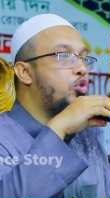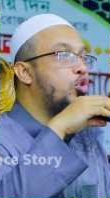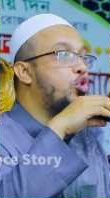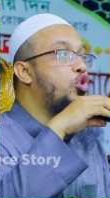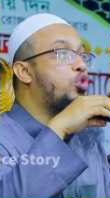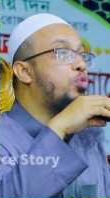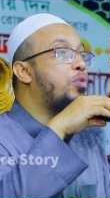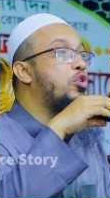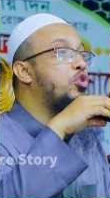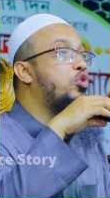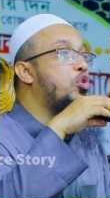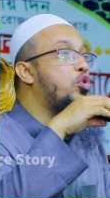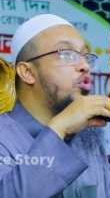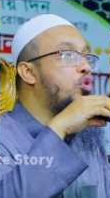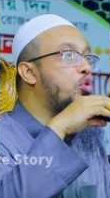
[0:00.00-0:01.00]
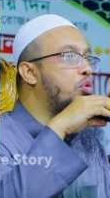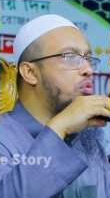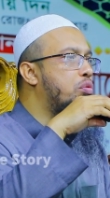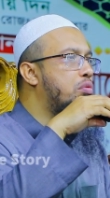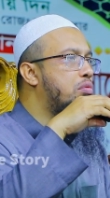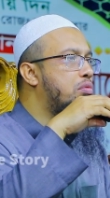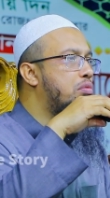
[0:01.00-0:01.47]
চতুষ্পদ জন্তু
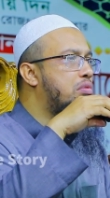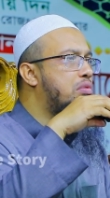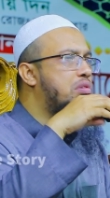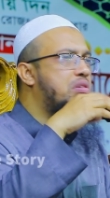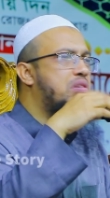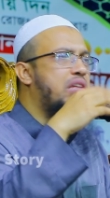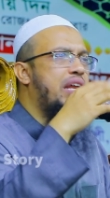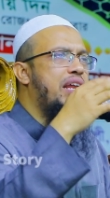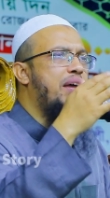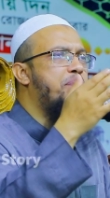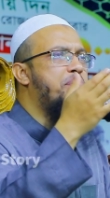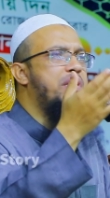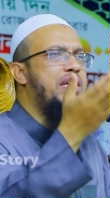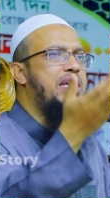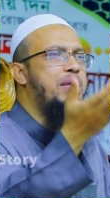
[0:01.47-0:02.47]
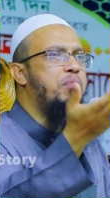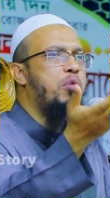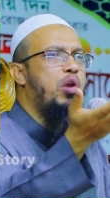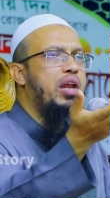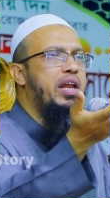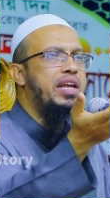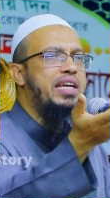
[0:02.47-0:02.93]
তারে আপনি কি
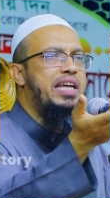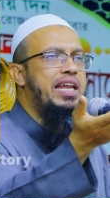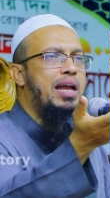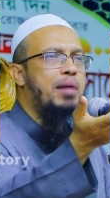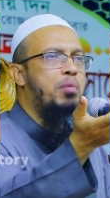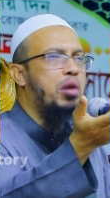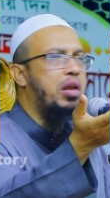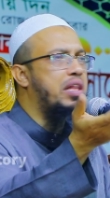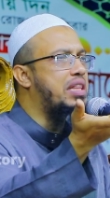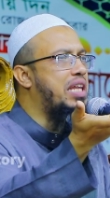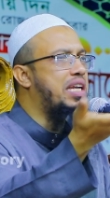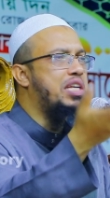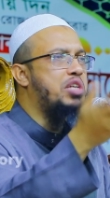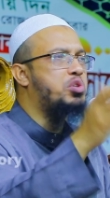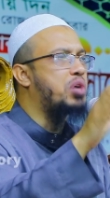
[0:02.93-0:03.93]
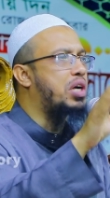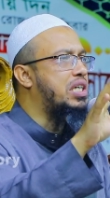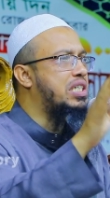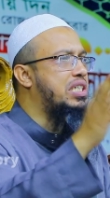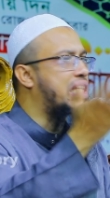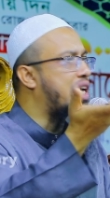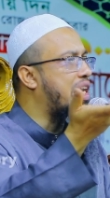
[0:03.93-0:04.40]
বললেন কি না বললেন তার কিচ্ছু
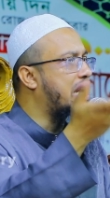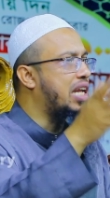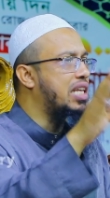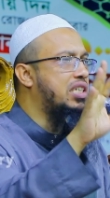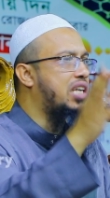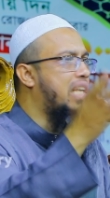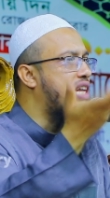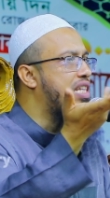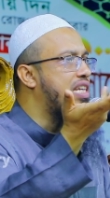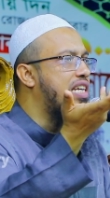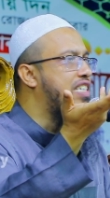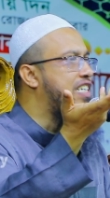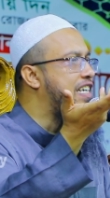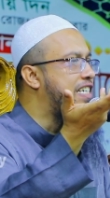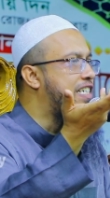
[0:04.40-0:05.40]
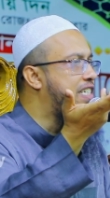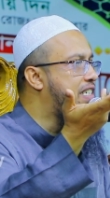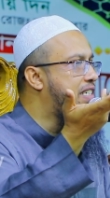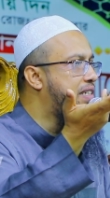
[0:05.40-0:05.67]
আসে যায় না কান ঝাড়া দিয়ে শেষ